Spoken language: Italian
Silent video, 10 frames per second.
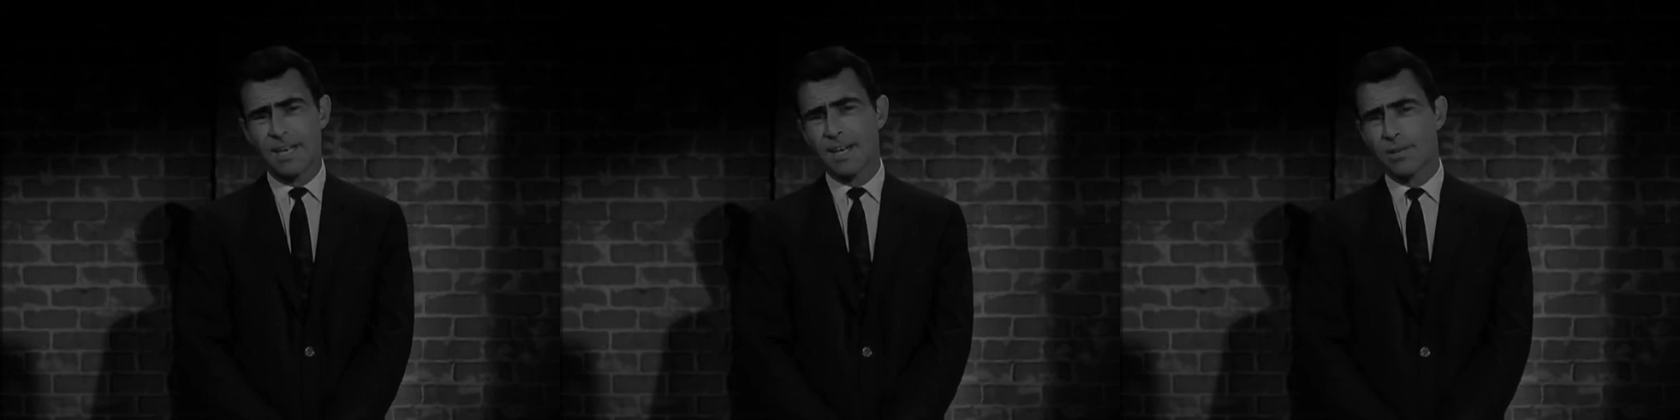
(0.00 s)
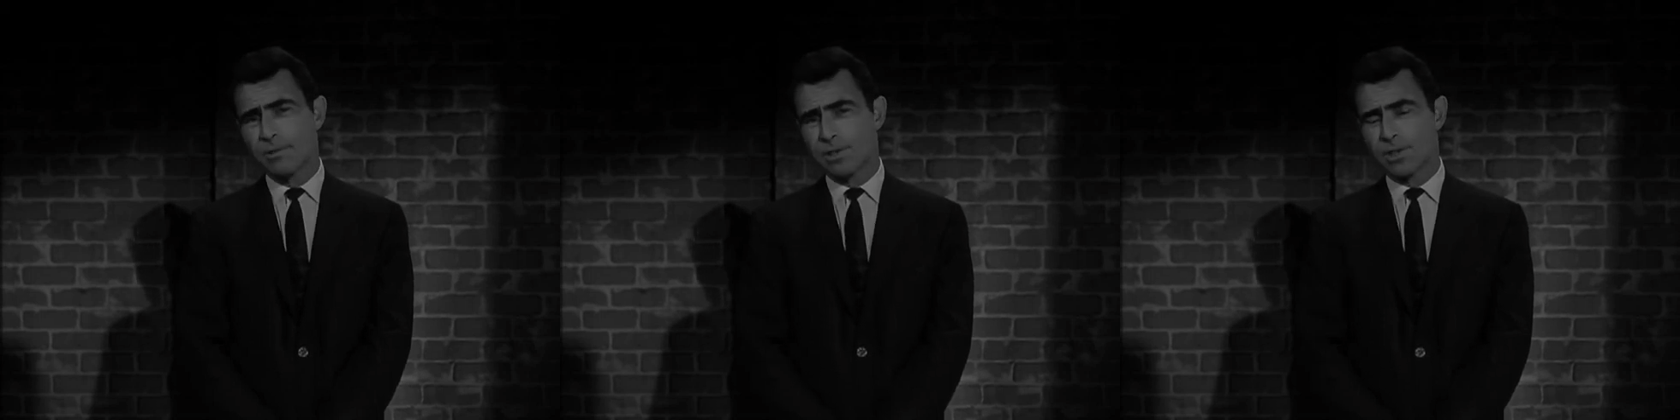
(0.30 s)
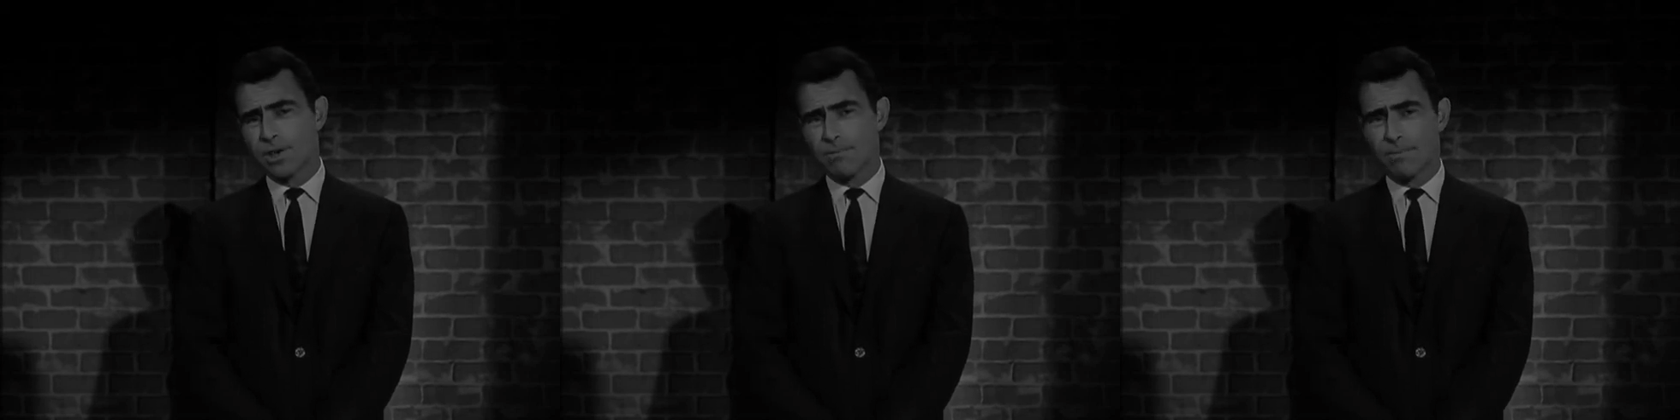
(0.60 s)
sia la
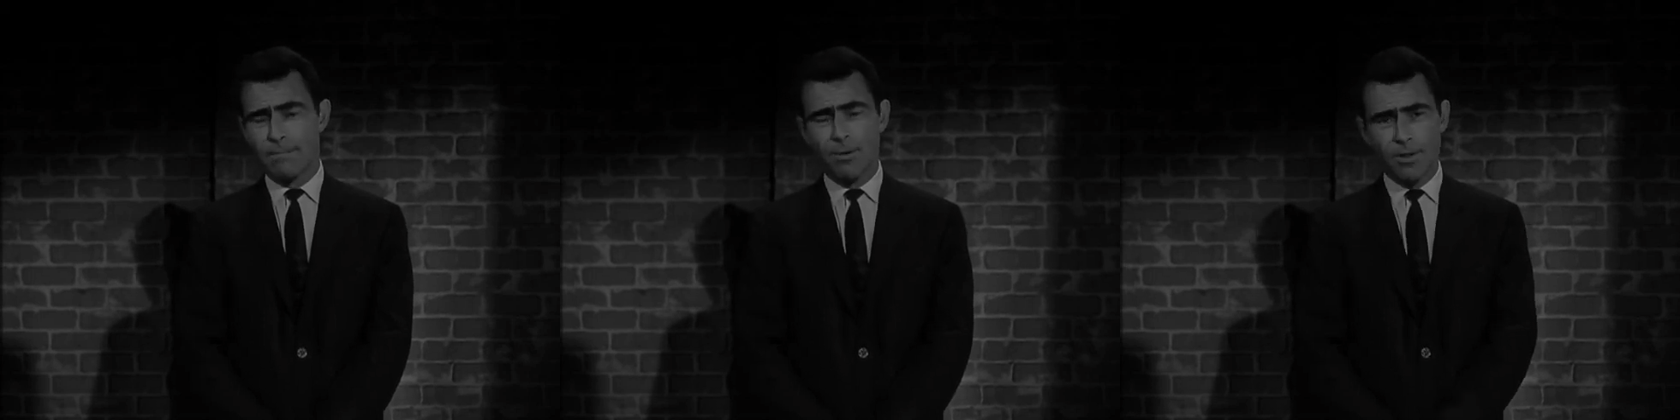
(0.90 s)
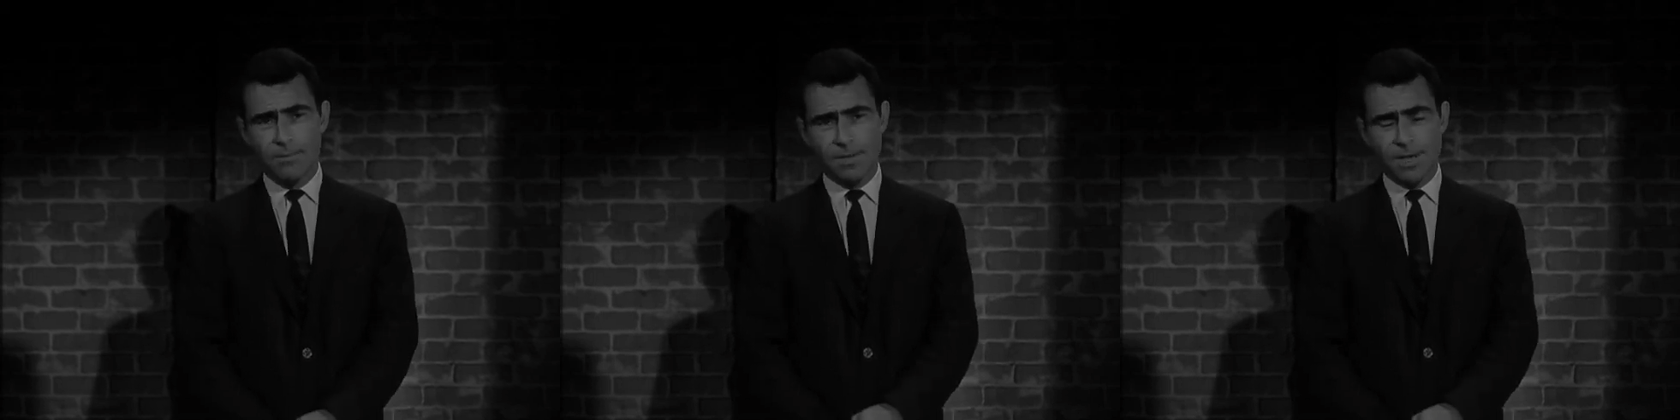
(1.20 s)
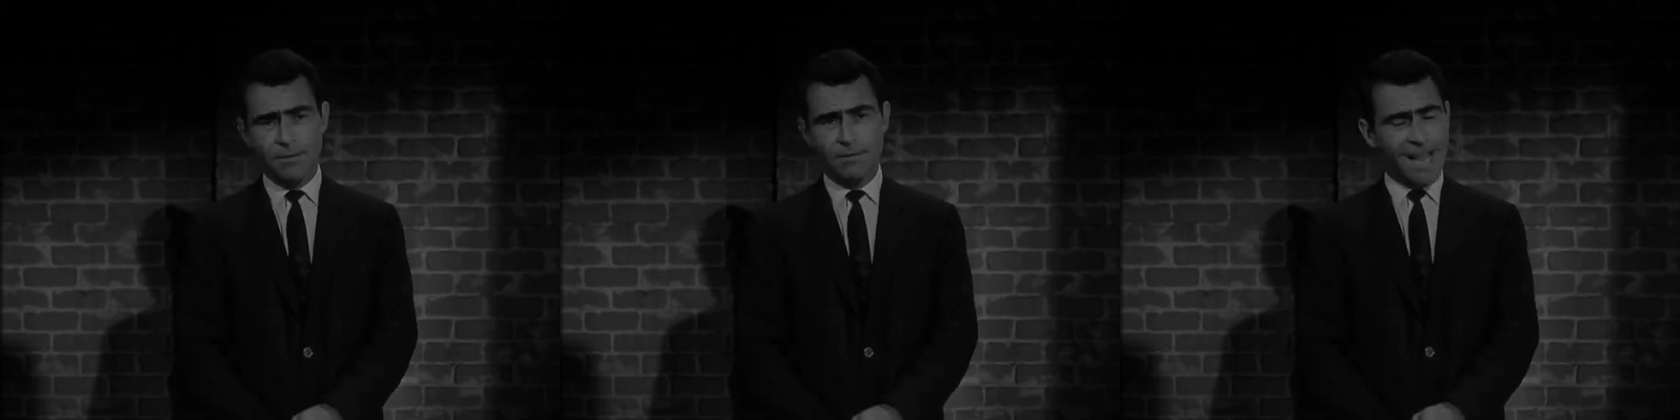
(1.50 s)
vittima che il suo
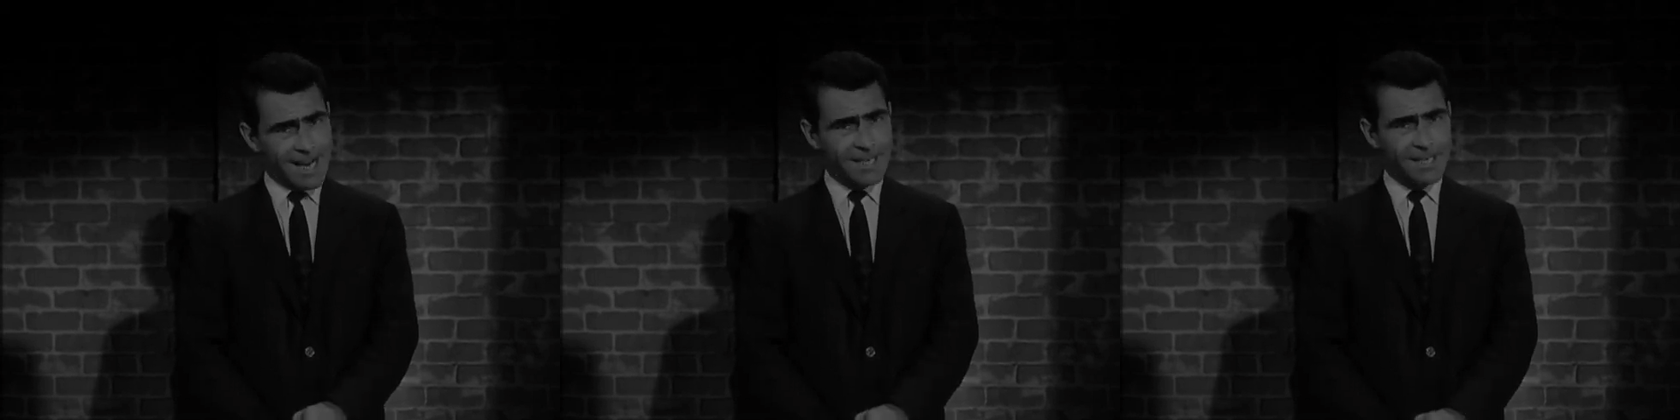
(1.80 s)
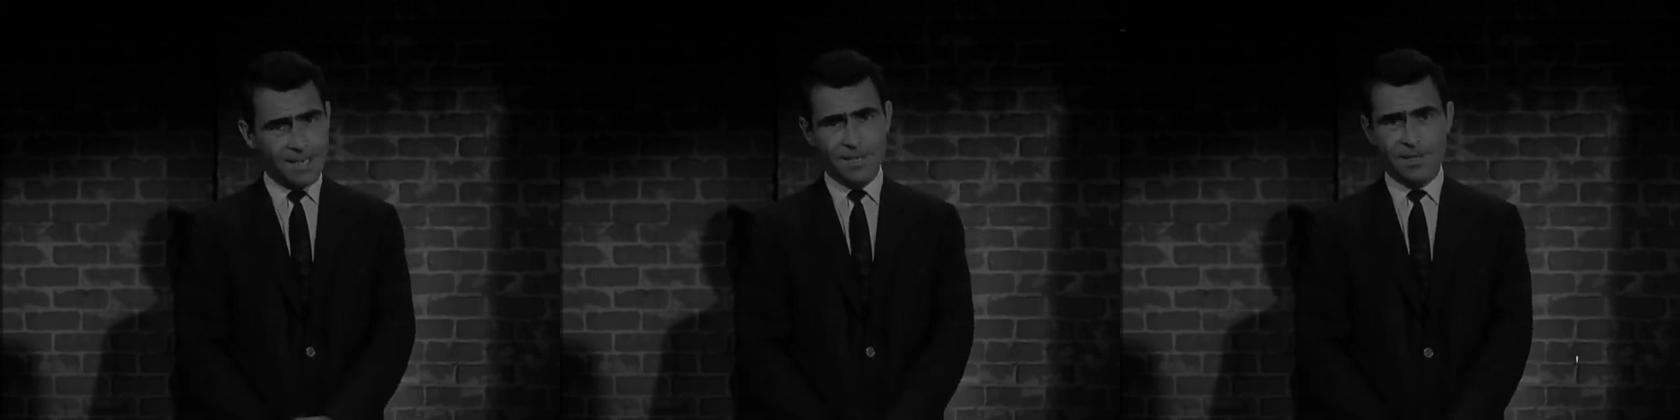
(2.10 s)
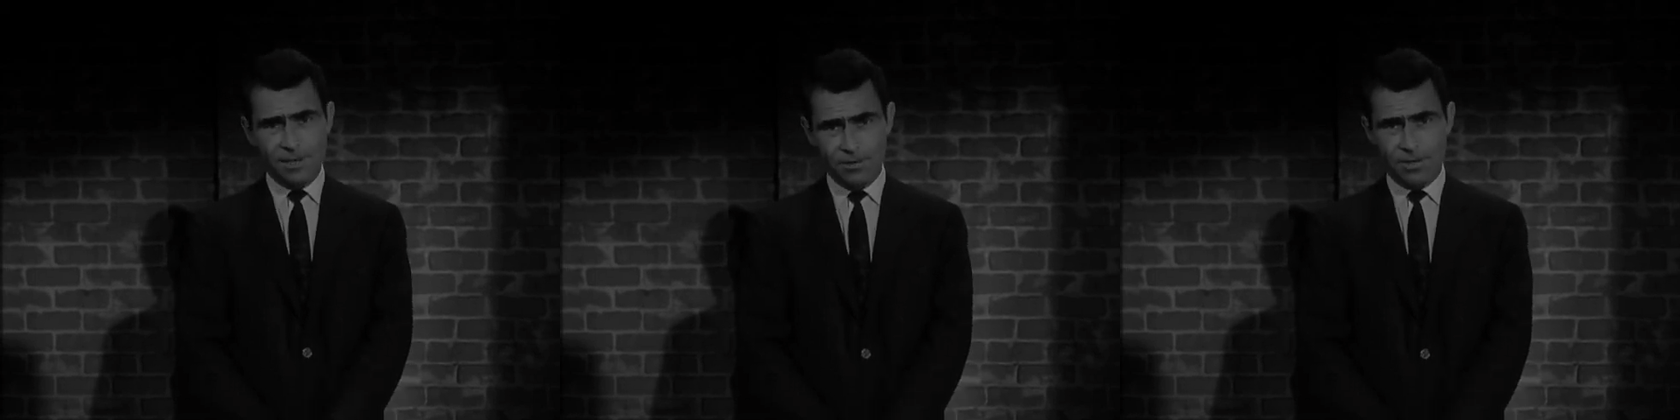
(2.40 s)
carnefice non sanno che
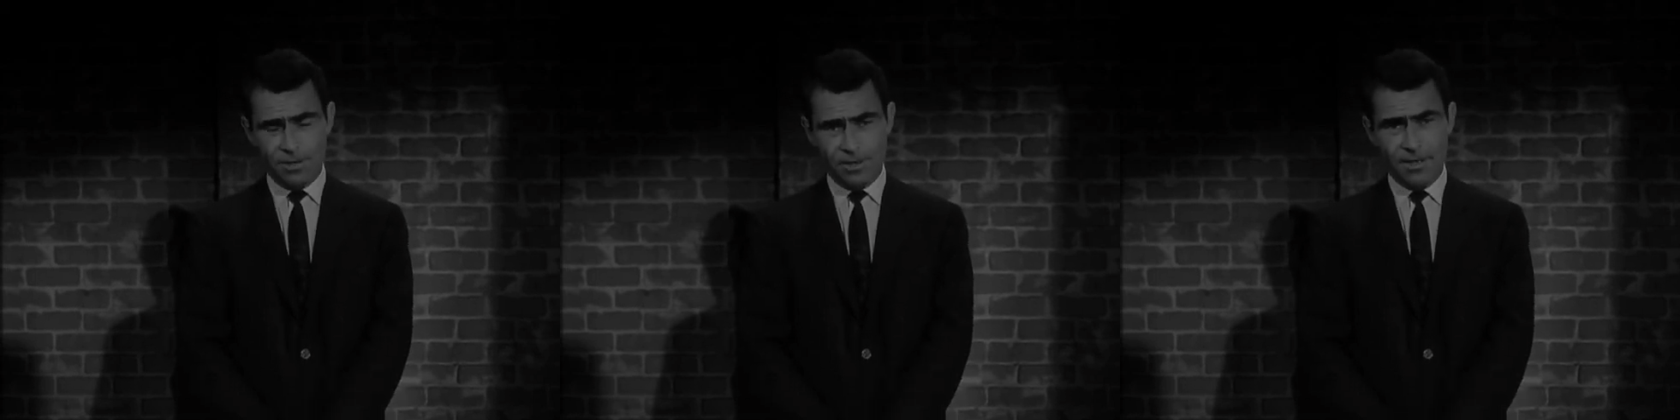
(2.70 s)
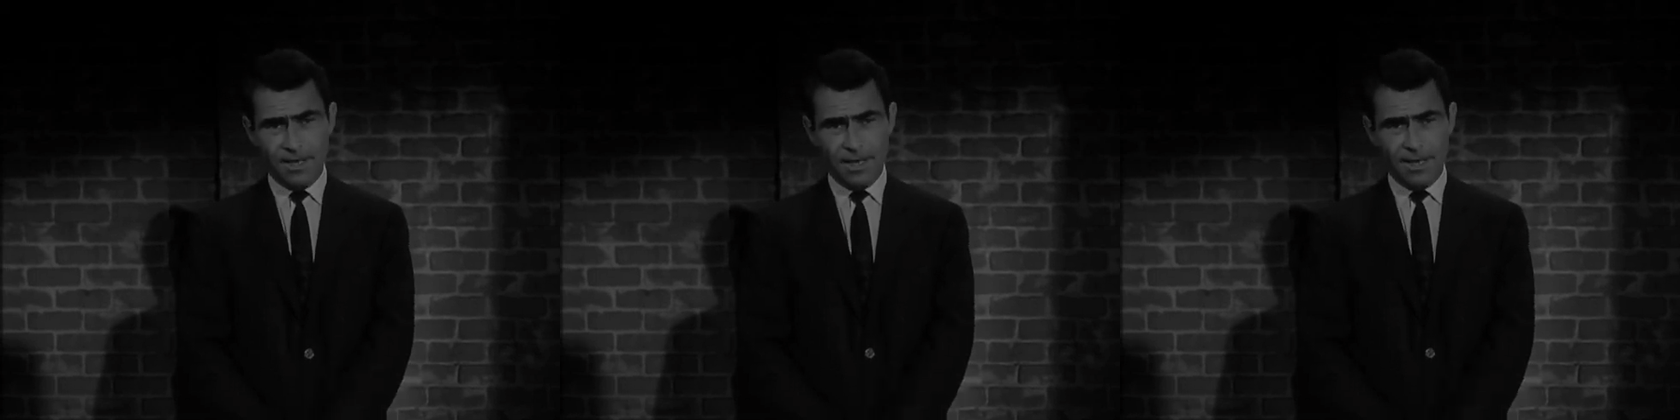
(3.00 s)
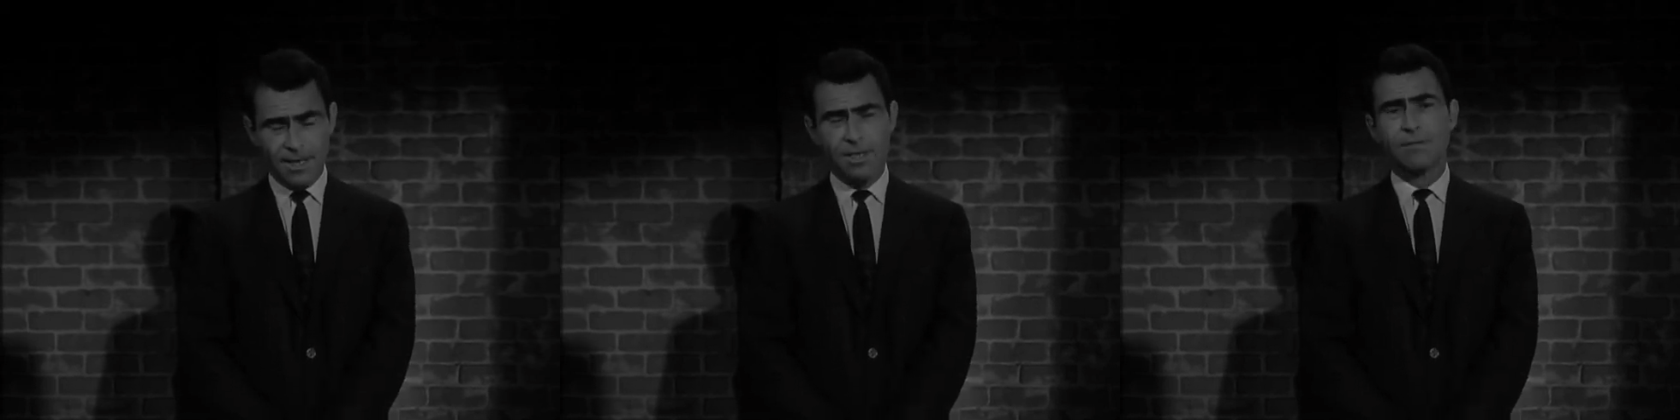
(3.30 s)
cosa li
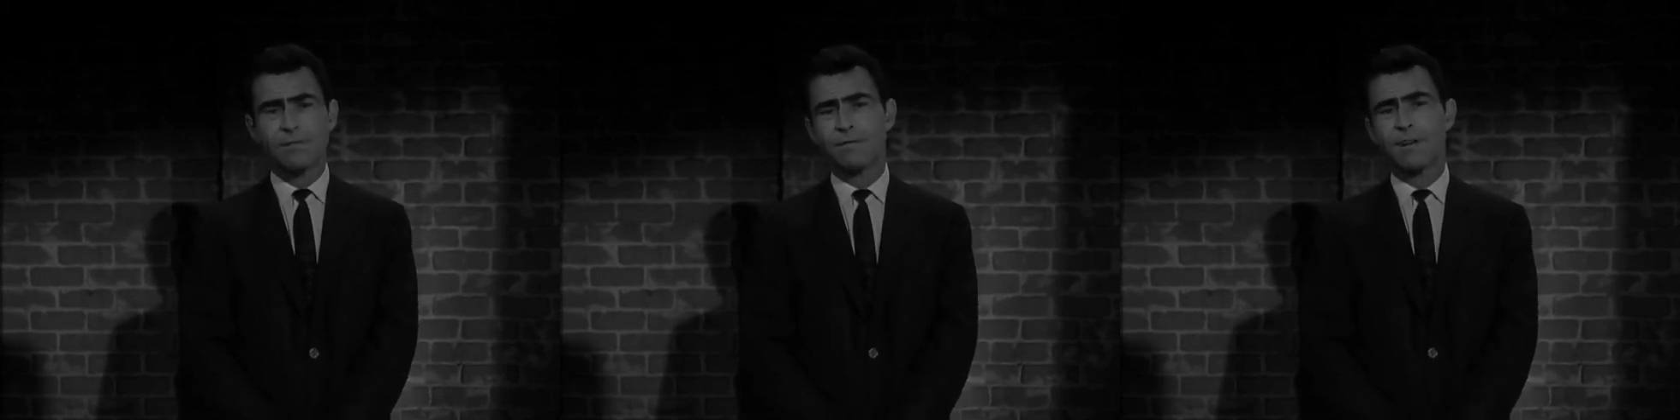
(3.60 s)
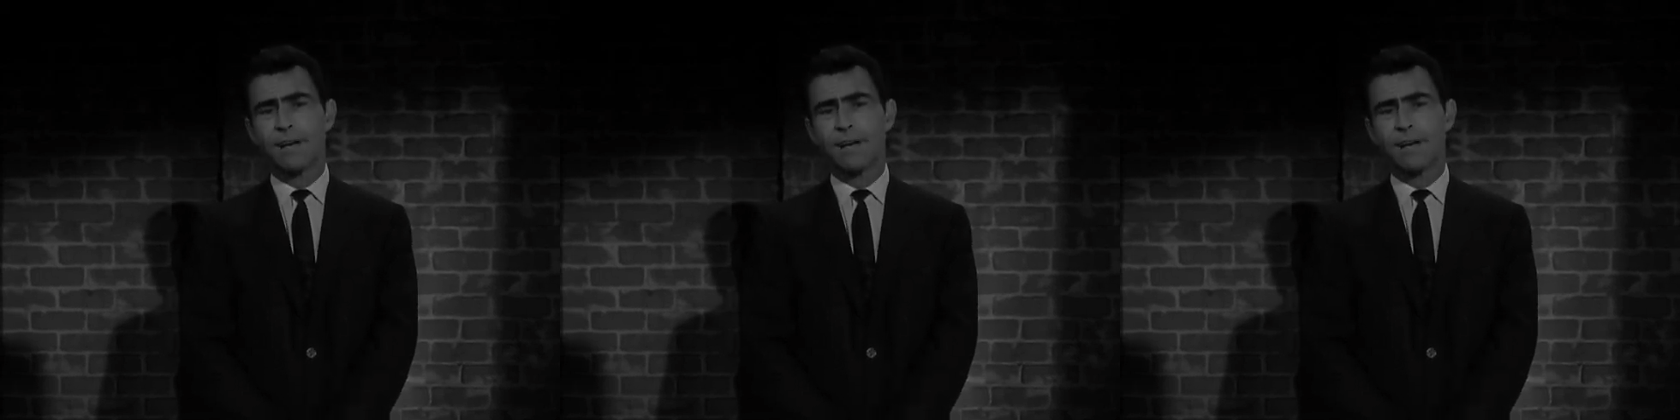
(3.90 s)
aspetta. Ormai